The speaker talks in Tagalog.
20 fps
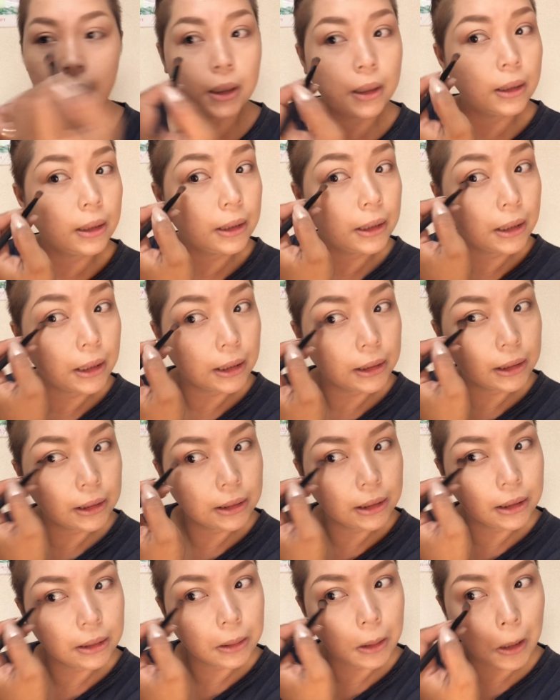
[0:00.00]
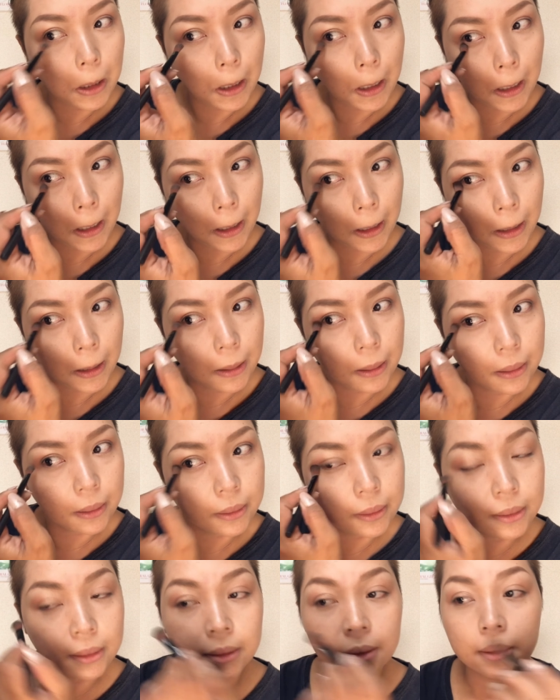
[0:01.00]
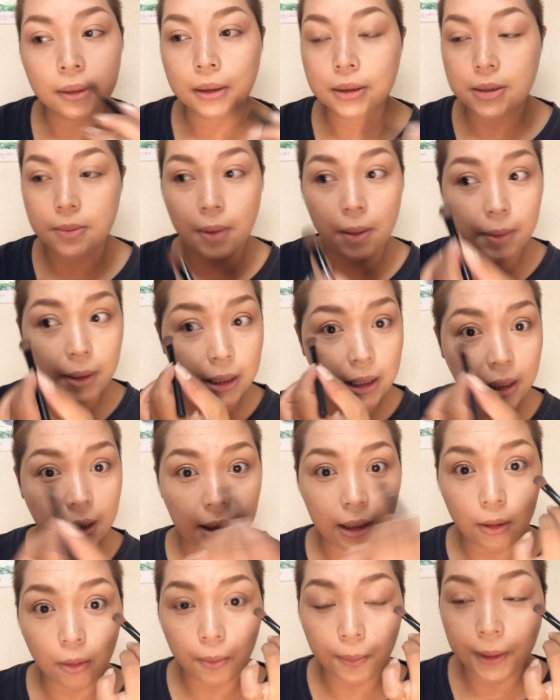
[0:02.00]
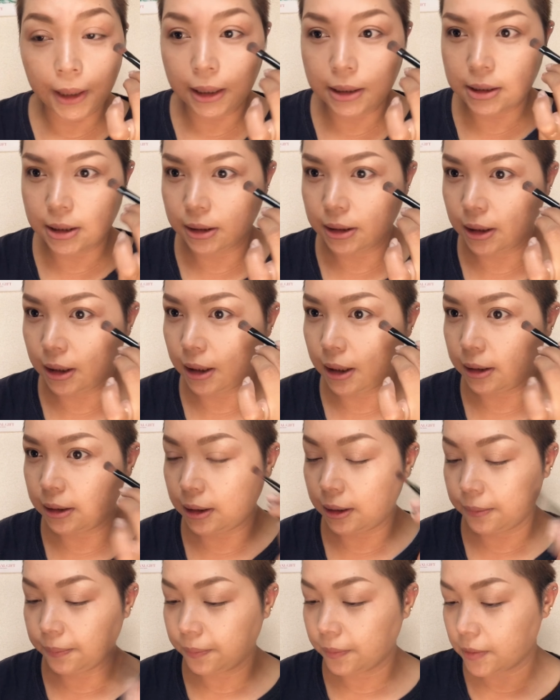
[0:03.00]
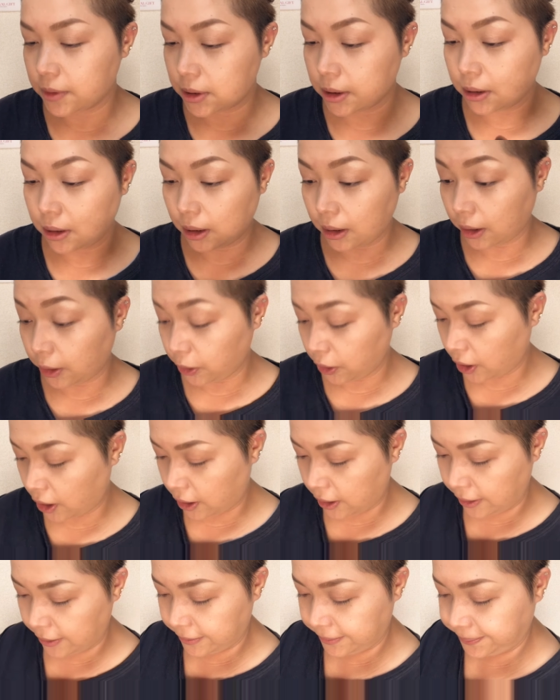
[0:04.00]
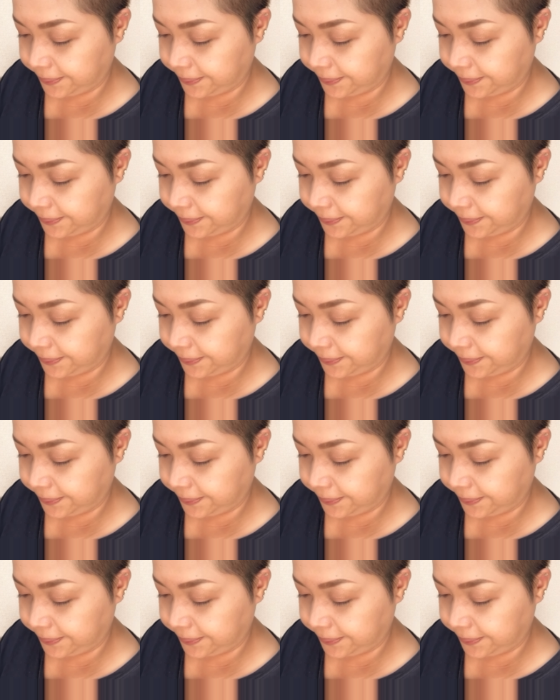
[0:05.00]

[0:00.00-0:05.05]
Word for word: Lagyan natin dito. Kasi mamaya lalagyan ko pa yan dyan. Tira natin. Sige na nga, lang.